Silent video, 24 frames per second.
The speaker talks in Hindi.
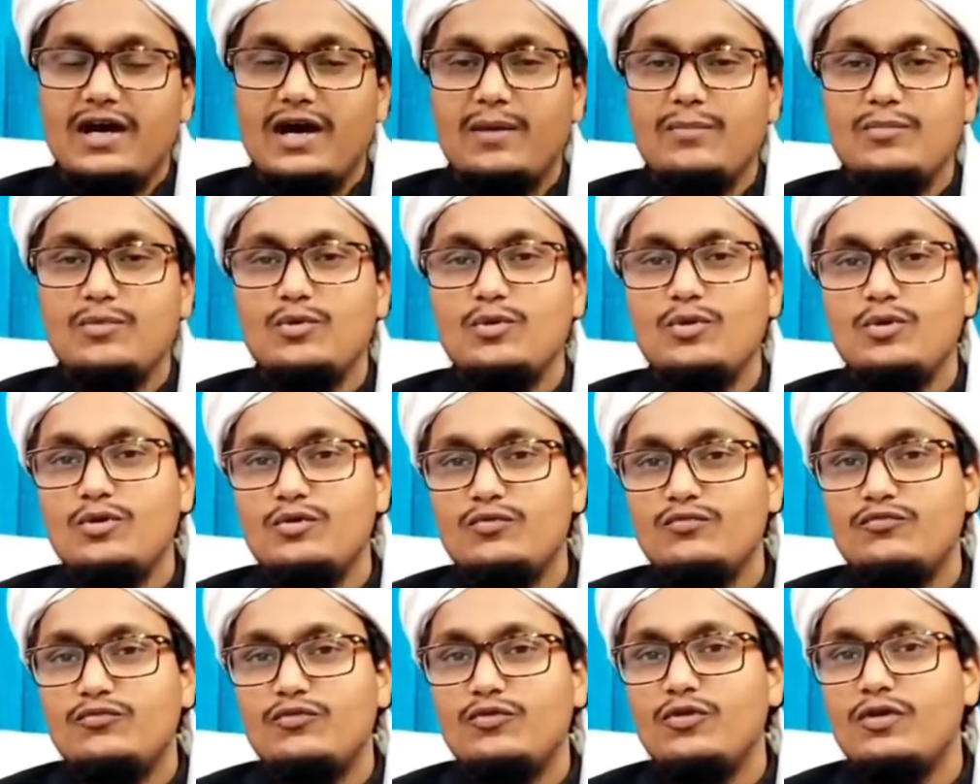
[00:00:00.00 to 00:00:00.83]
हम
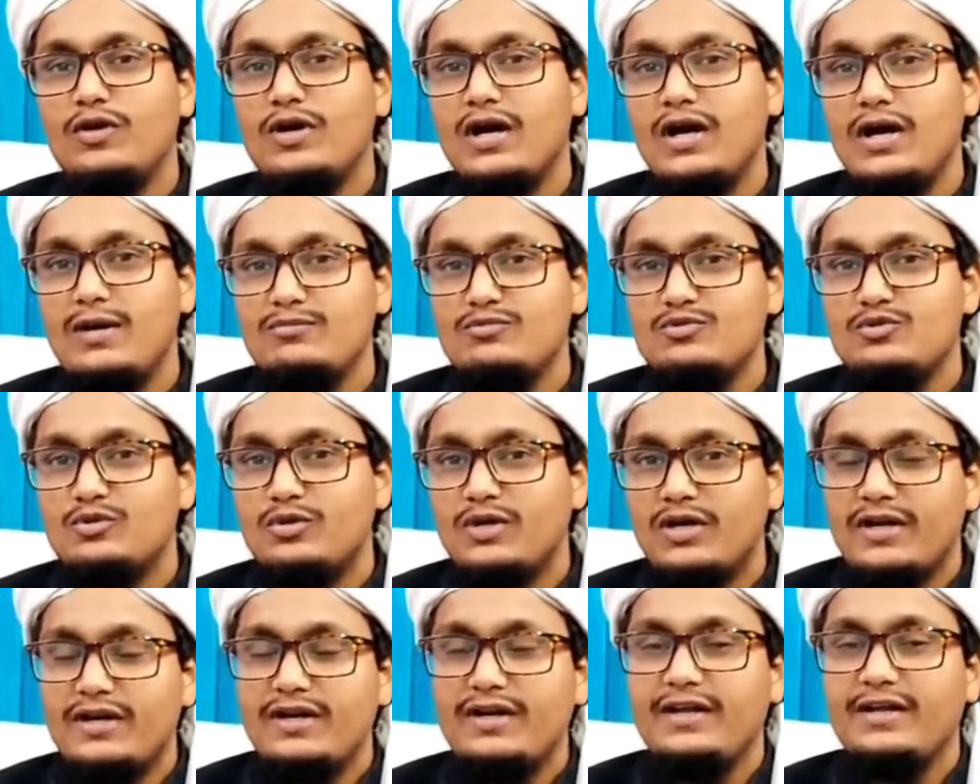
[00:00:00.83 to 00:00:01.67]
लोग वो काम जो
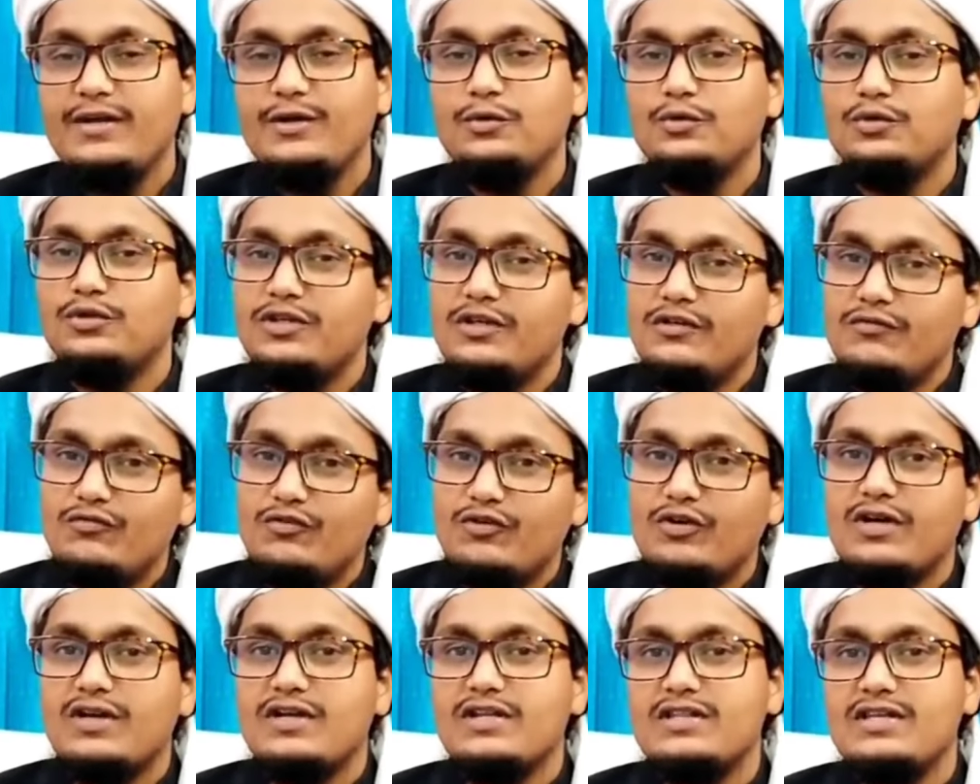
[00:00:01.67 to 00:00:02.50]
करने के होते हैं
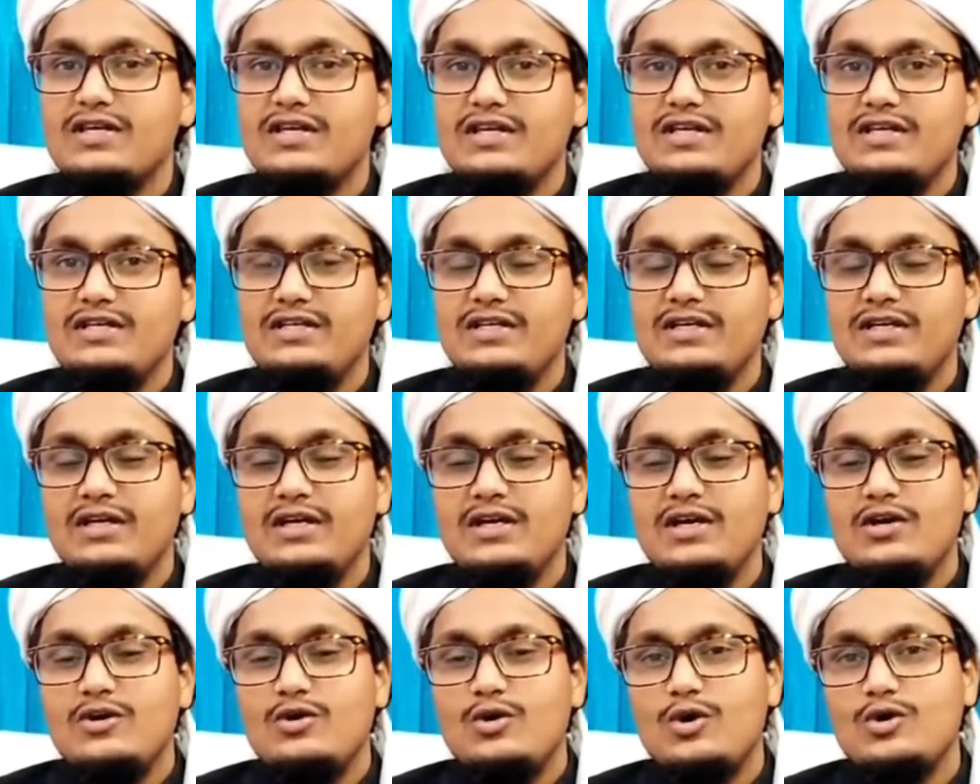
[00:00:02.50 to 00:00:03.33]
वो करते नहीं हैं
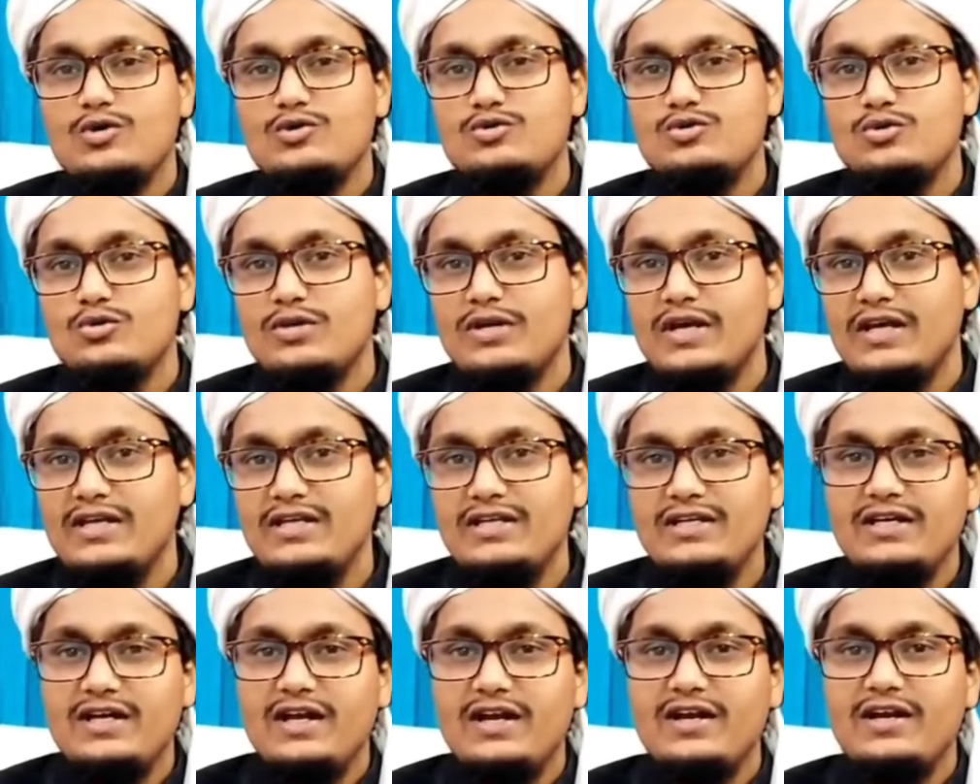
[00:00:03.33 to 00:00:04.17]
और जो
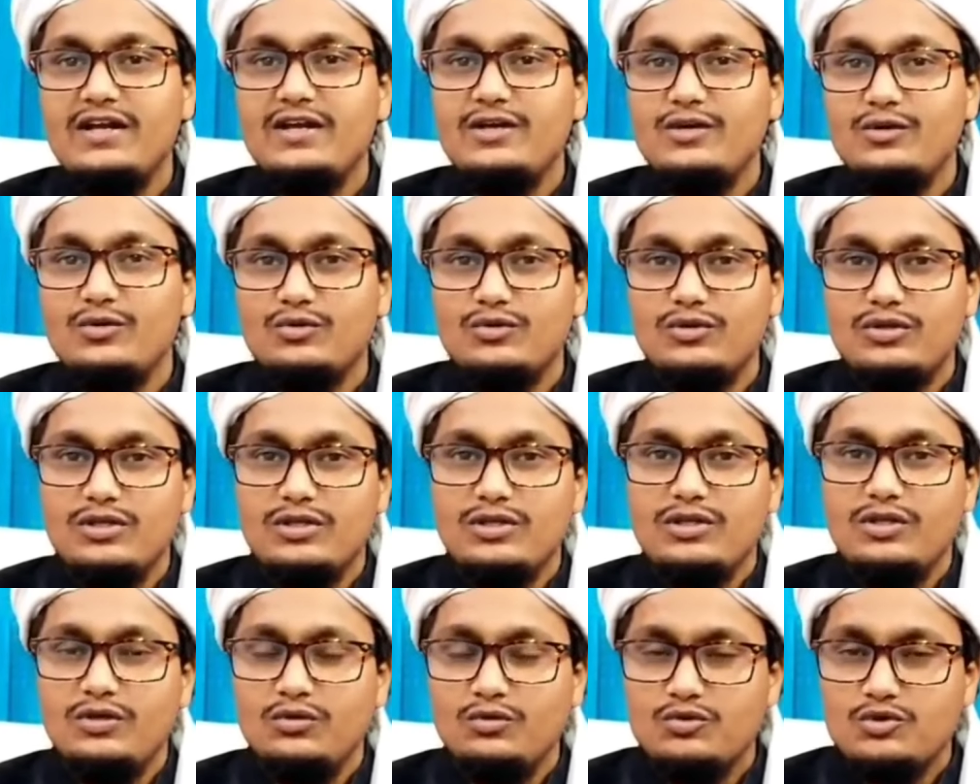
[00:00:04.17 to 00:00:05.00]
नहीं करने के होते
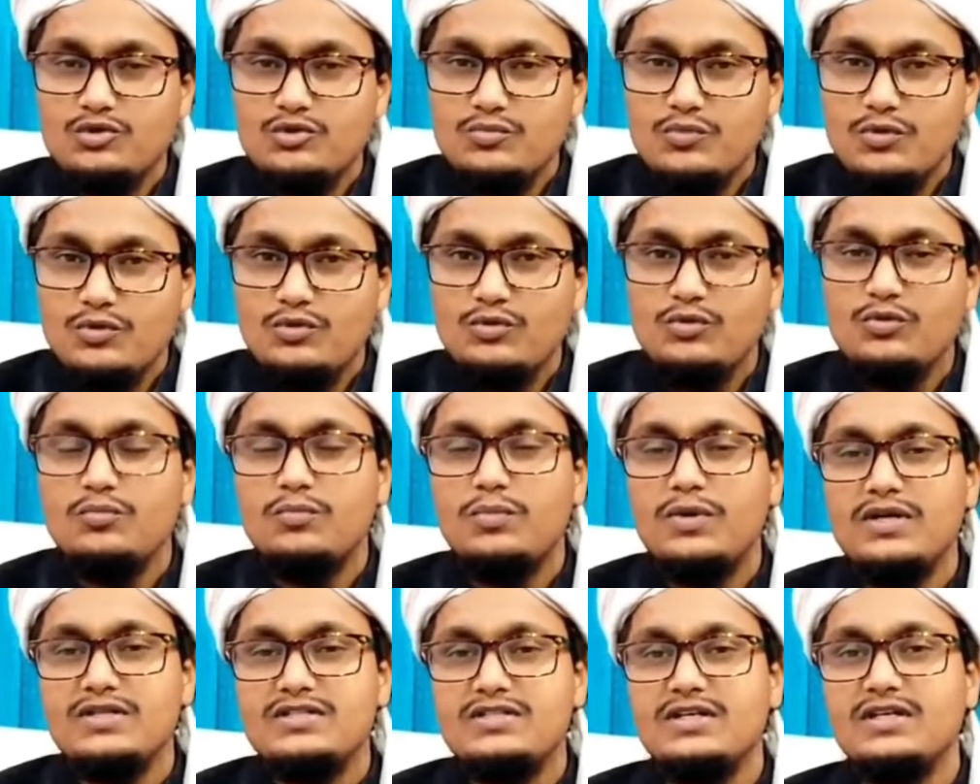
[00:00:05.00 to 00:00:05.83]
हैं उसमें खूब
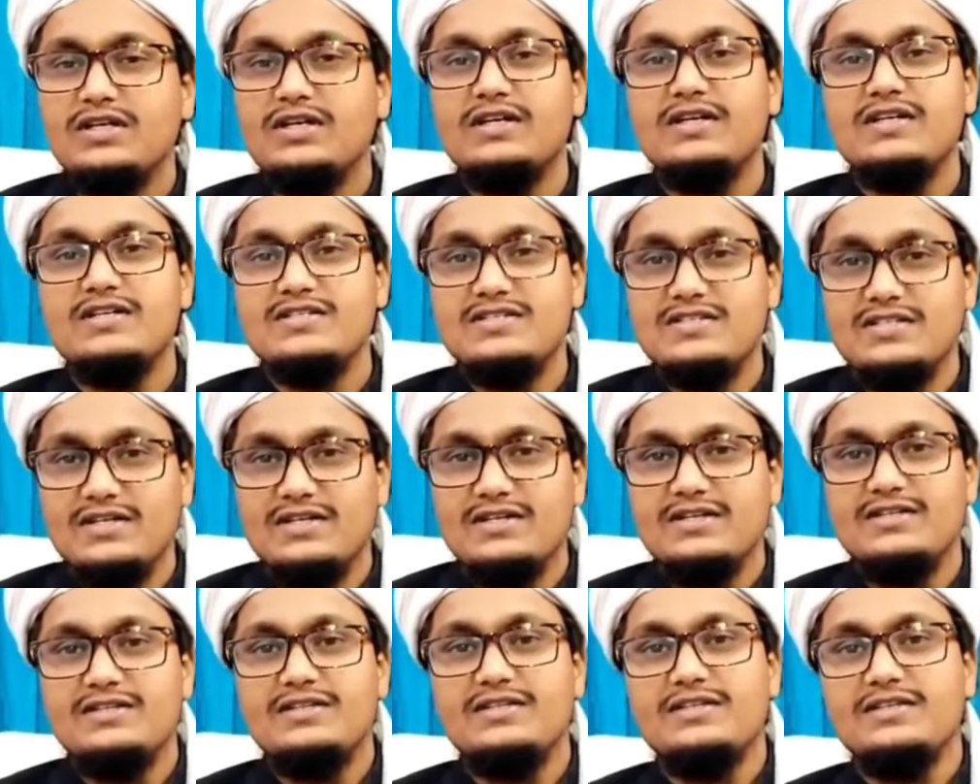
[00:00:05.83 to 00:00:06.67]
बढ़ चढ़ कर हिस्सा
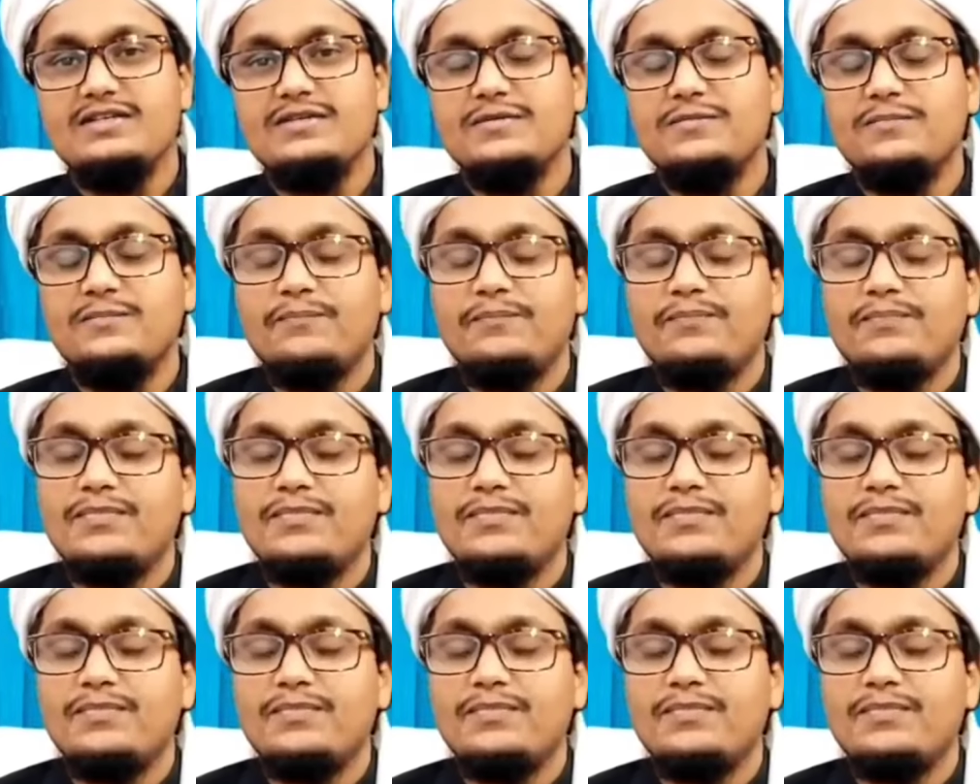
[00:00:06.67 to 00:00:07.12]
लेते हैं